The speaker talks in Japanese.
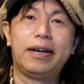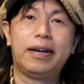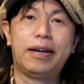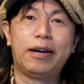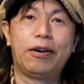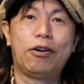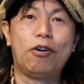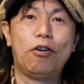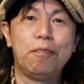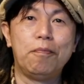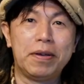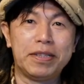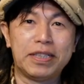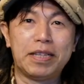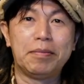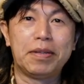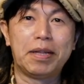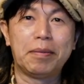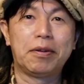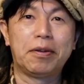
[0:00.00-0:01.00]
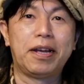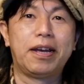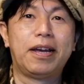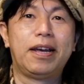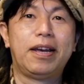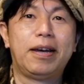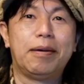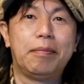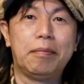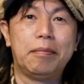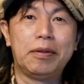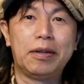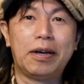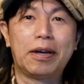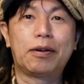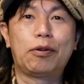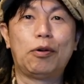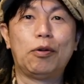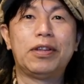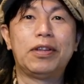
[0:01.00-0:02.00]
えー、ホームページで見てもね
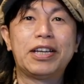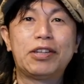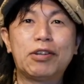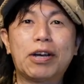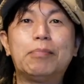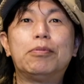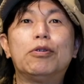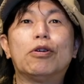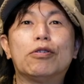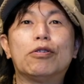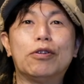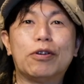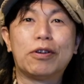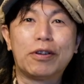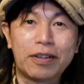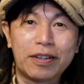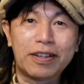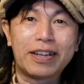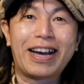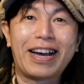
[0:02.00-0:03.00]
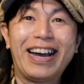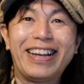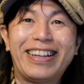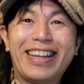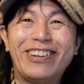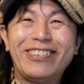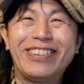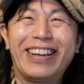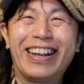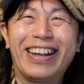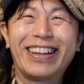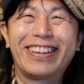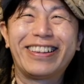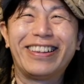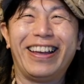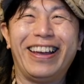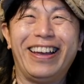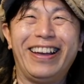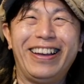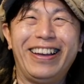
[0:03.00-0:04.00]
こんな人がブログ書いてるんやなっ
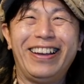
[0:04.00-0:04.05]
て